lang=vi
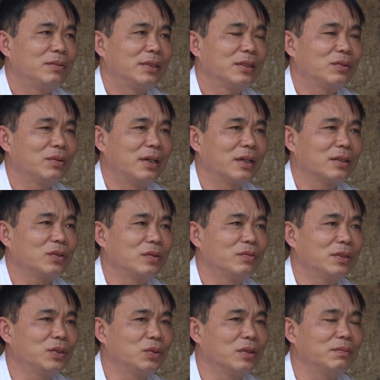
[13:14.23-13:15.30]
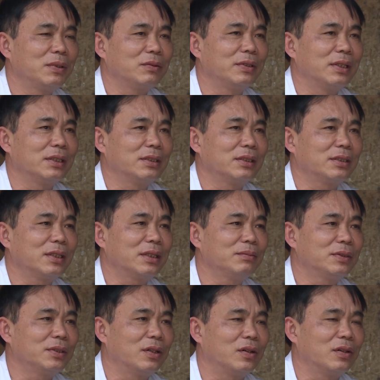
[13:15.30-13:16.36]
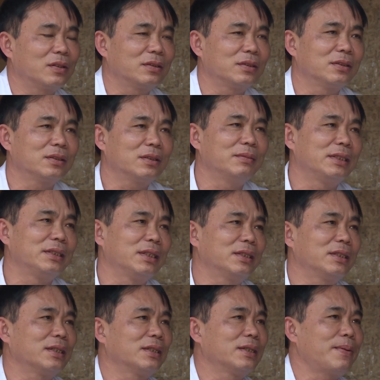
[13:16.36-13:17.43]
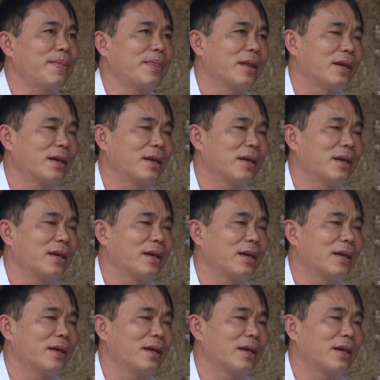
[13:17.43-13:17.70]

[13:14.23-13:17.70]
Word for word: thỉnh thoảng tôi vẫn xuống bệnh viện thăm dò những cái bệnh nhân này